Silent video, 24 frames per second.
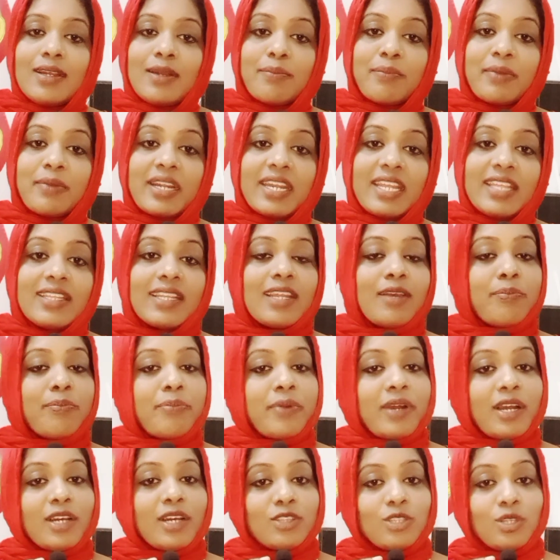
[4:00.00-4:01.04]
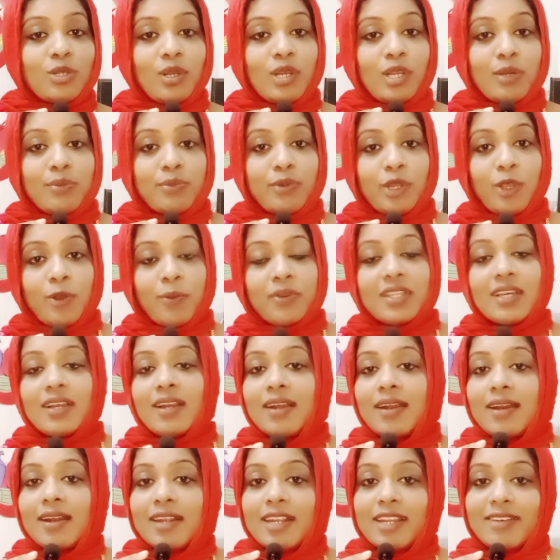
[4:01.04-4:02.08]
மனிதனை பார்த்து கொள்ள முடியும்
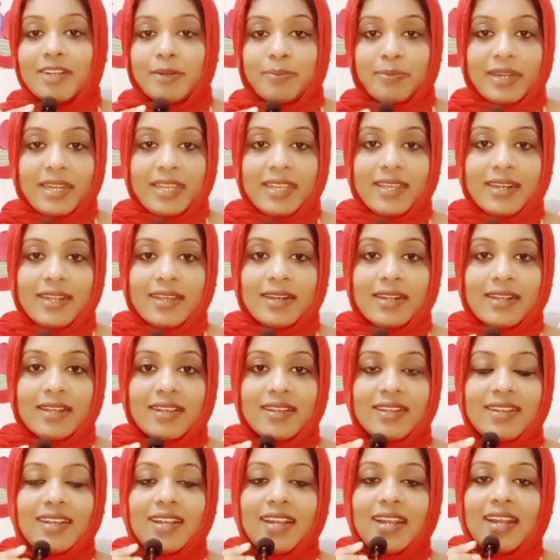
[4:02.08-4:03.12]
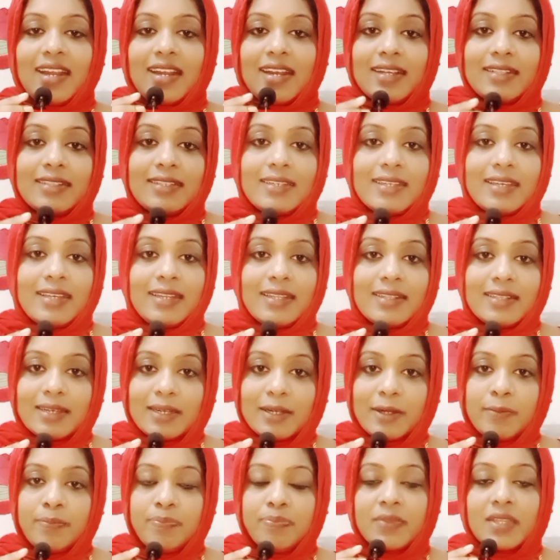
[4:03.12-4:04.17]
தான் ஆண்டவர் படைக்கிறாருங்க அதனால
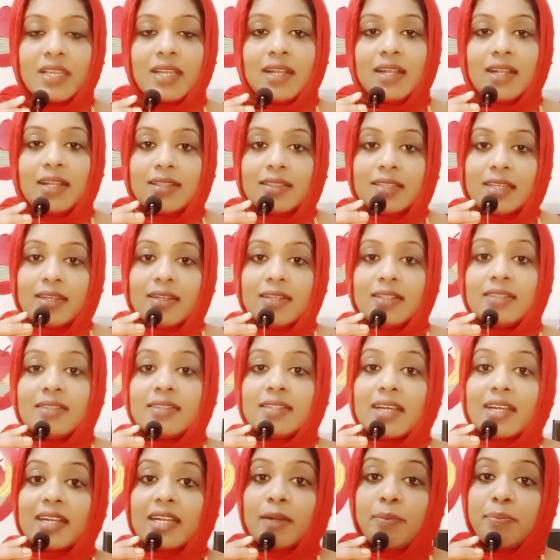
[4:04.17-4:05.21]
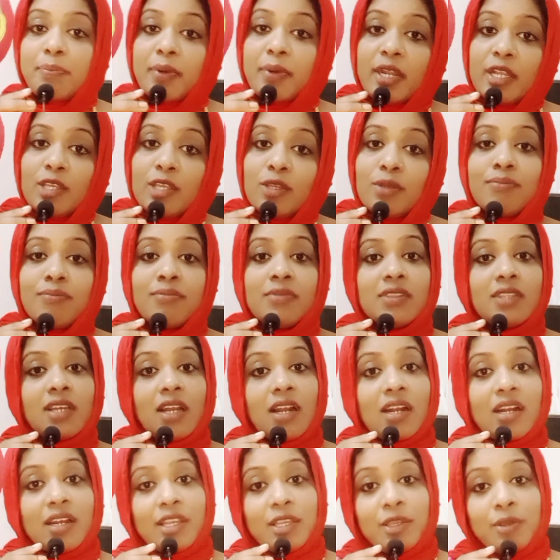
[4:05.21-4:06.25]
தான் தன் தகப்பனையும்
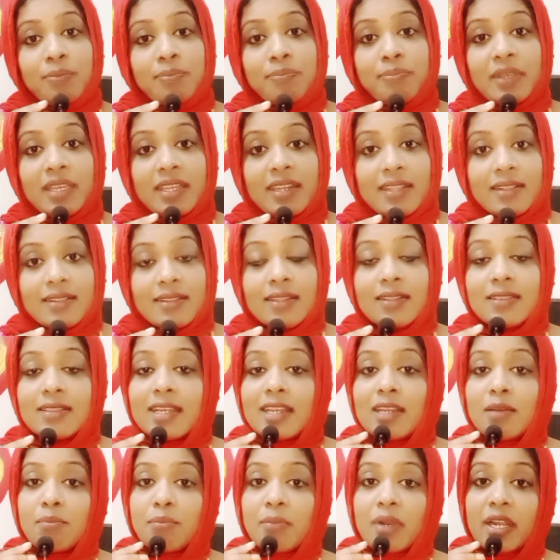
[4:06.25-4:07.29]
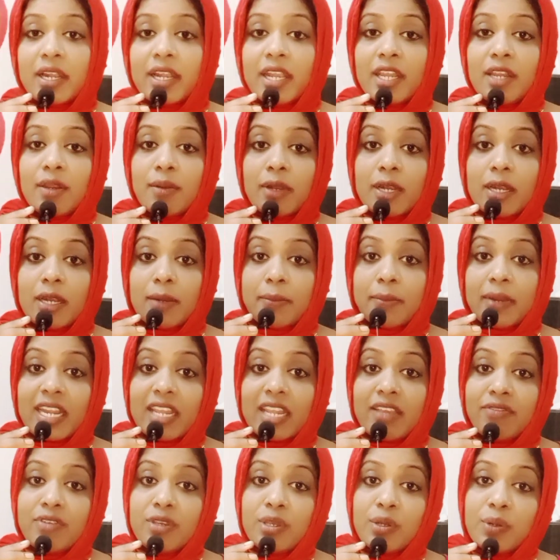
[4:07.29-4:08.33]
தாயும் பிரிந்து தன் மகி
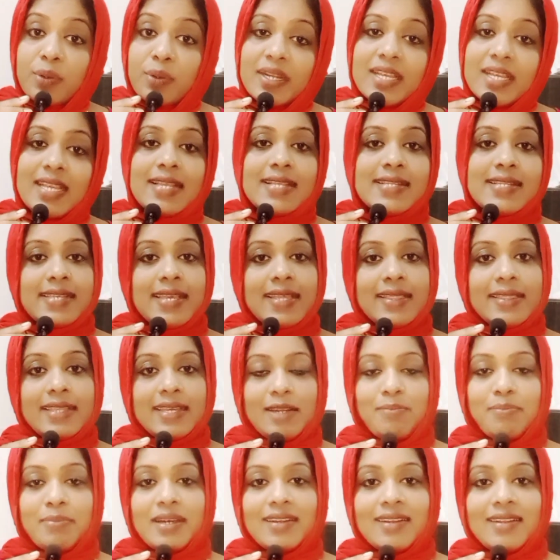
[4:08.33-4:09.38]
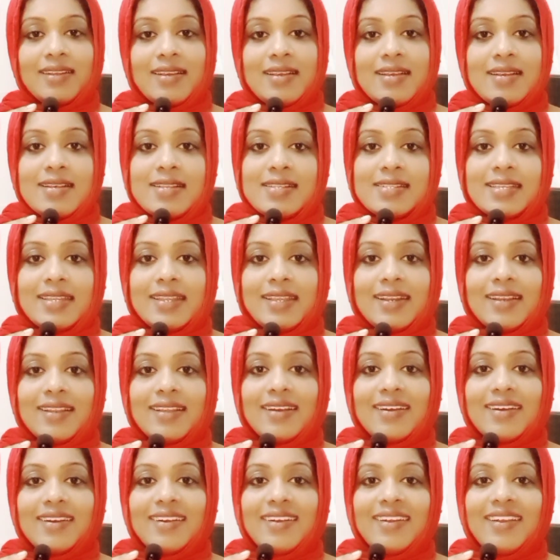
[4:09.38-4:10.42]
மனைவியோடு இசைந்திருப்பான்
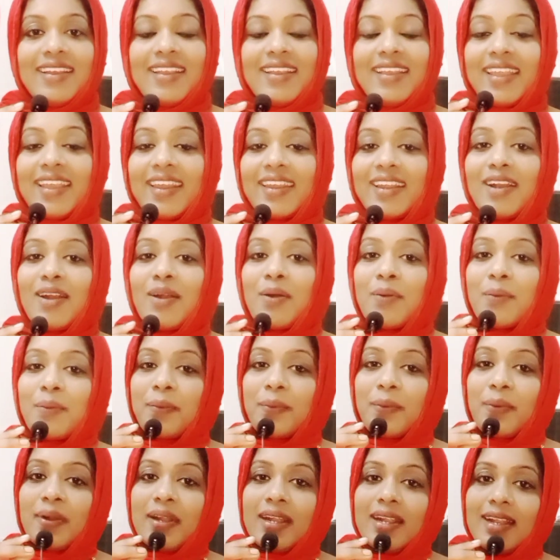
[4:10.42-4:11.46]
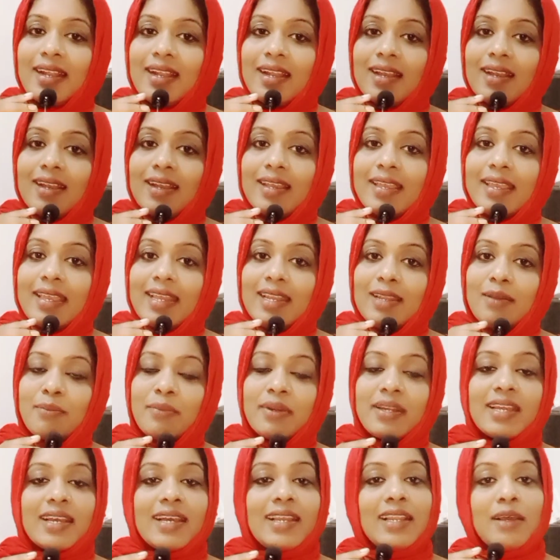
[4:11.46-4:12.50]
சரிங்களா ஏன்னா உங்கள்
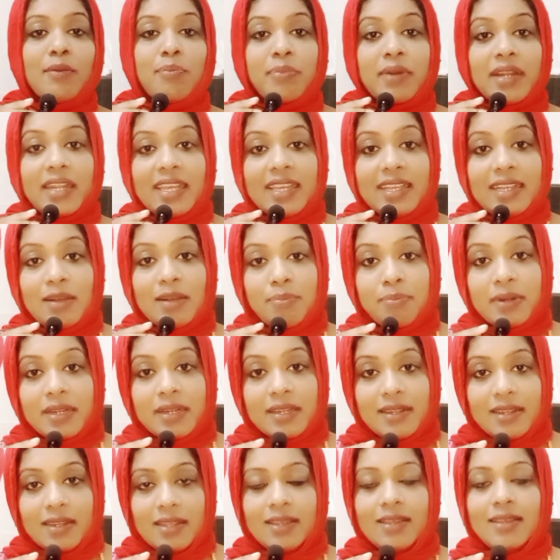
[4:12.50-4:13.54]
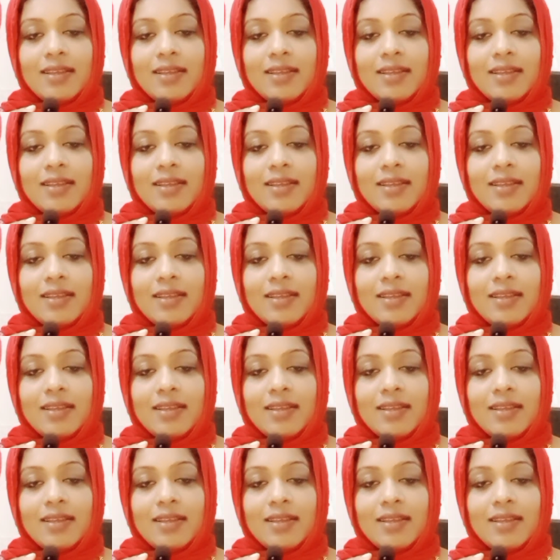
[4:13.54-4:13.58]
எலும்புனால் படைக்கப்பட்ட